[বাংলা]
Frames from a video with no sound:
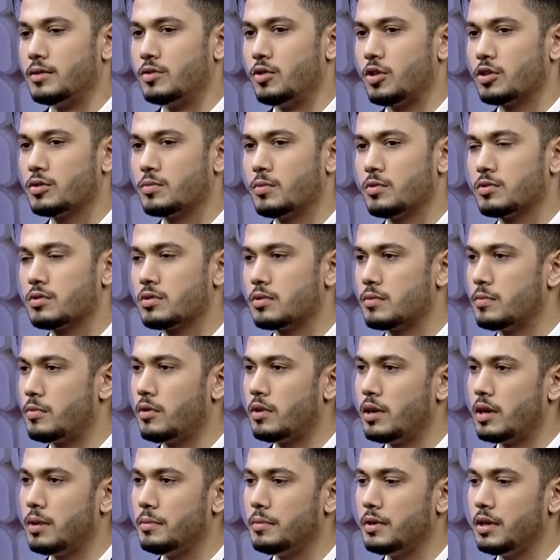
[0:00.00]
দশ বছর
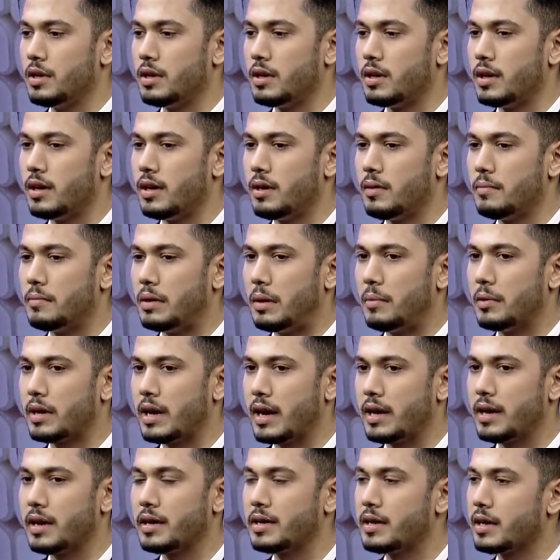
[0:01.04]
পরে আমি আমার
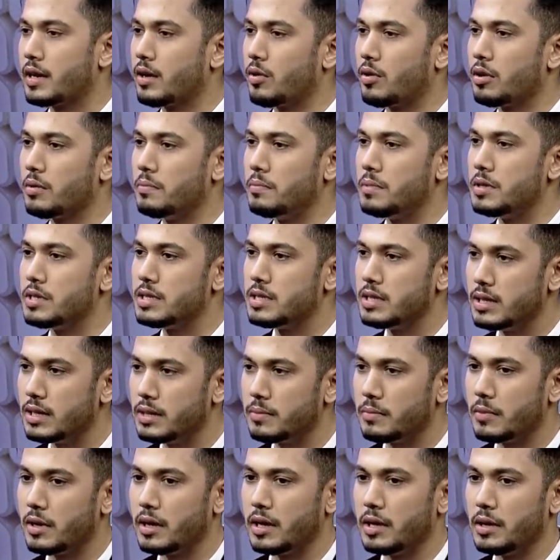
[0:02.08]
ক্যারিয়ারটাকে অনেক বেশি
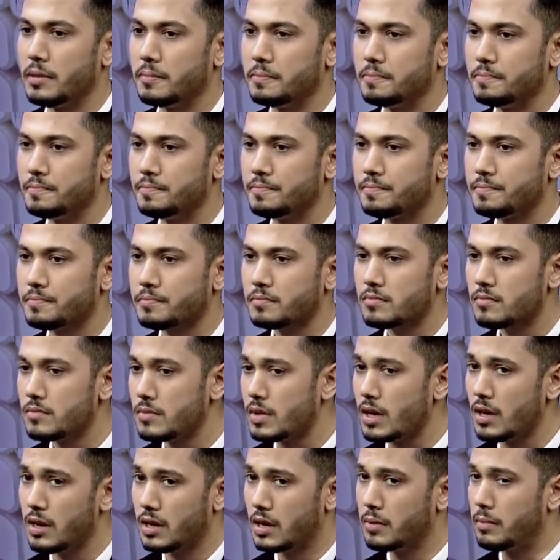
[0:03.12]
মানে
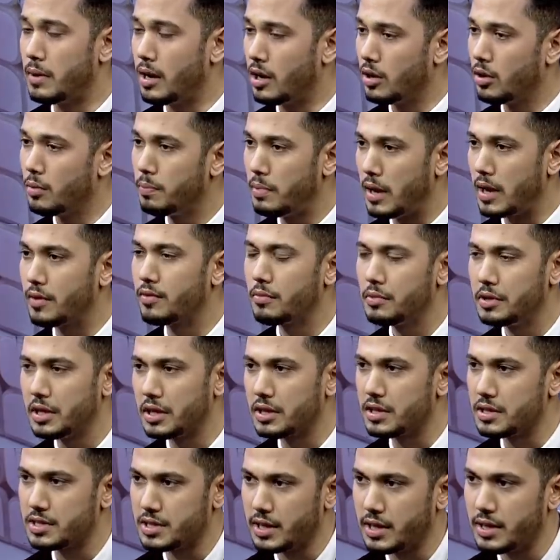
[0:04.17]
একটা ভালো প্ল্যাটফর্মে
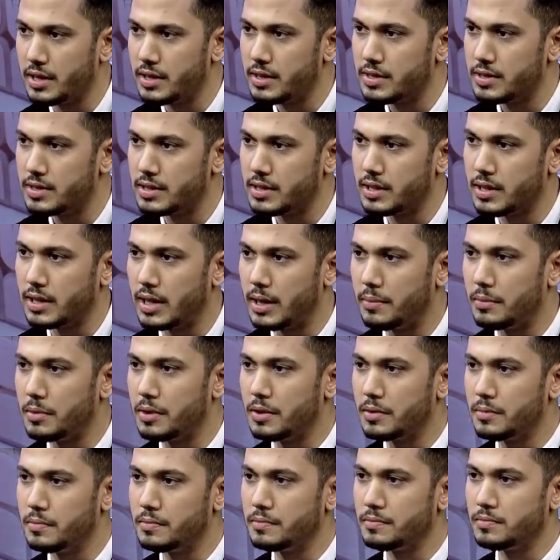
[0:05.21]
দেখতে চাই যে নায়ক
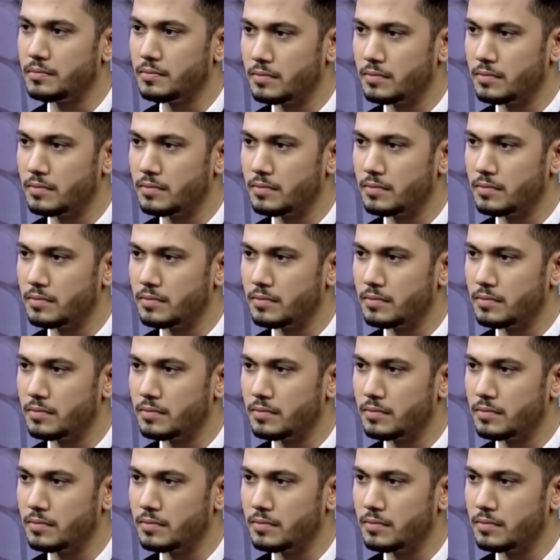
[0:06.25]
হিসেবে